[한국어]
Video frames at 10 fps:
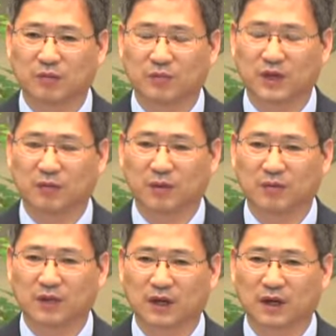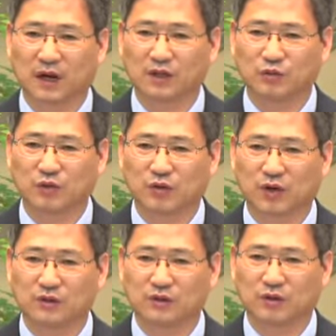비겁합니다. 아주
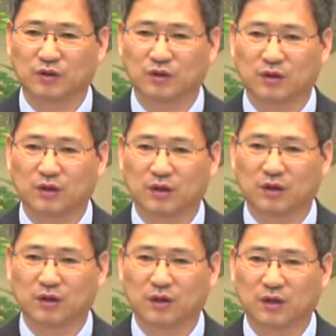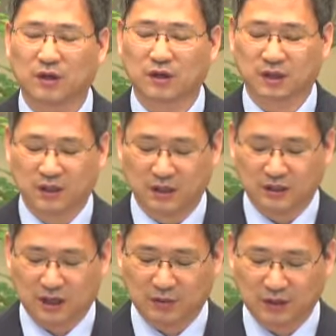비굴하지
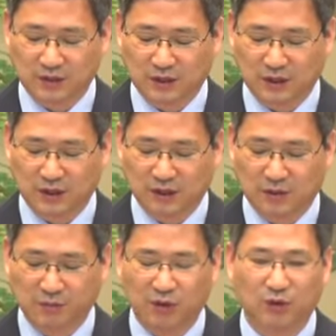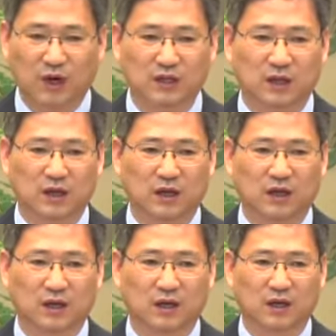이스라엘 백성들이 피곤할 때,
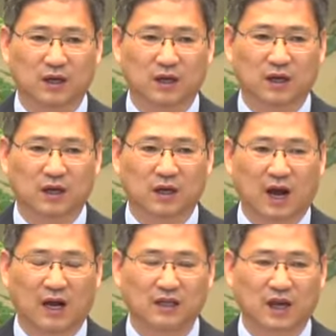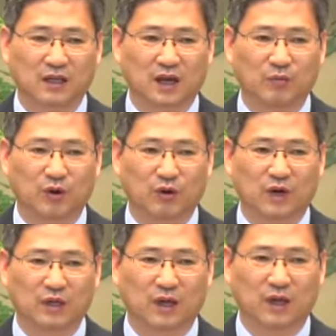강할 때가 아니라
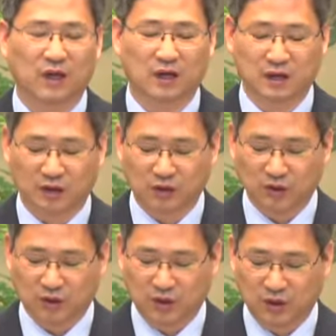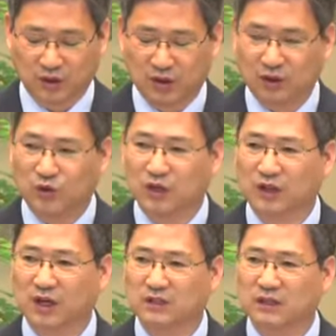피곤할 때, 그것도
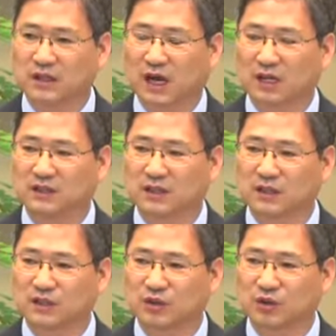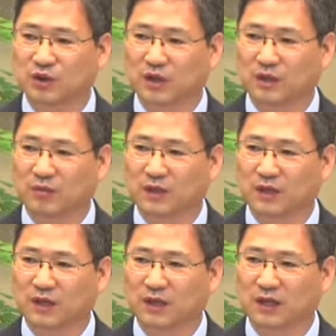뒤떨어진 약한 자들을 치고 돌았답니다.
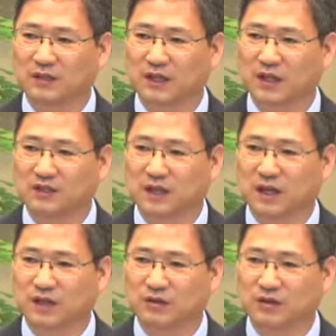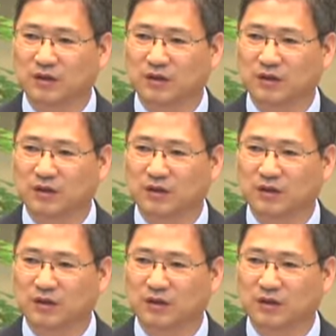이게 사단의 전략이지요.